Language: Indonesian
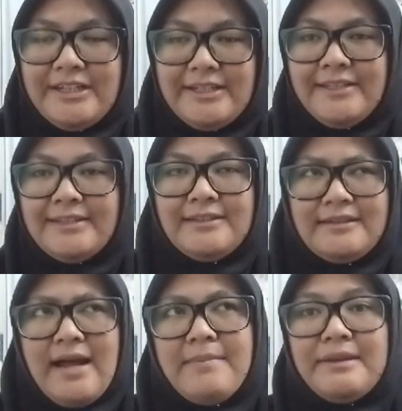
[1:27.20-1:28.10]
sharing
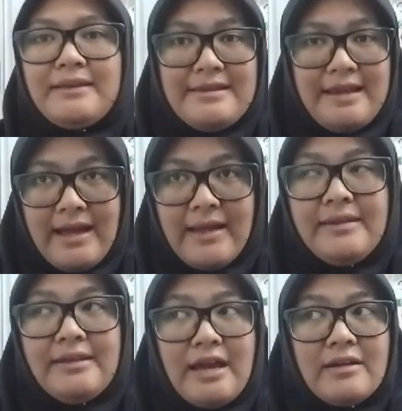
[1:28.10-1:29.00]
tentang
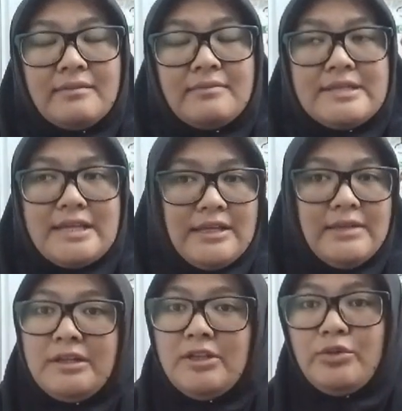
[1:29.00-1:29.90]
pertanyaan yang bisa jadi
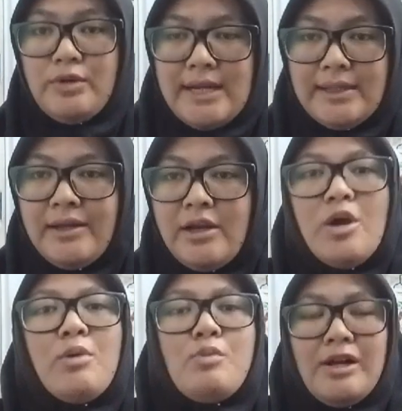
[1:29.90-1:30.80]
menentukan
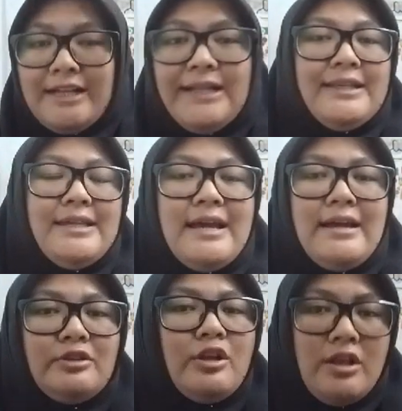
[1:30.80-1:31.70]
buat
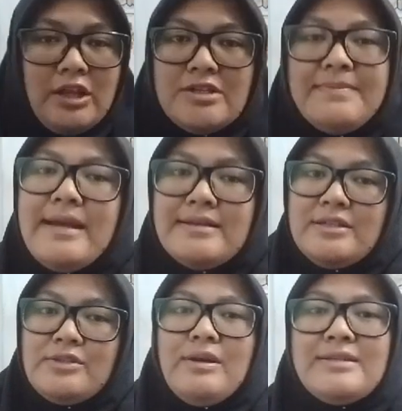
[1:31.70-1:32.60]
kalian lolos
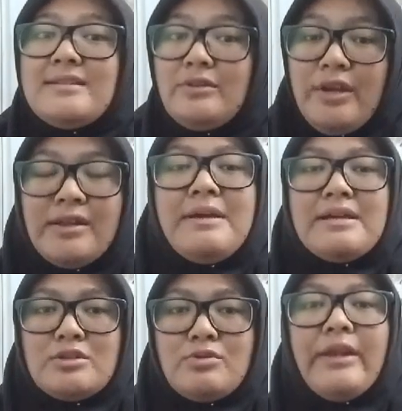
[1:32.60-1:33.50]
beasiswa, salah satunya adalah
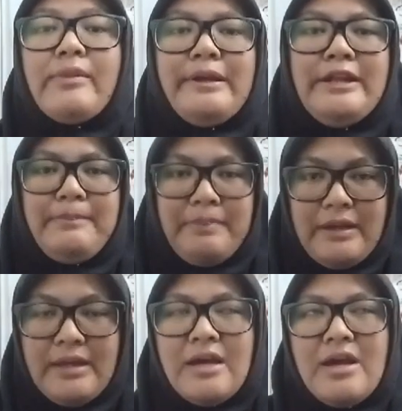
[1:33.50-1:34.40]
beasiswa LPDP.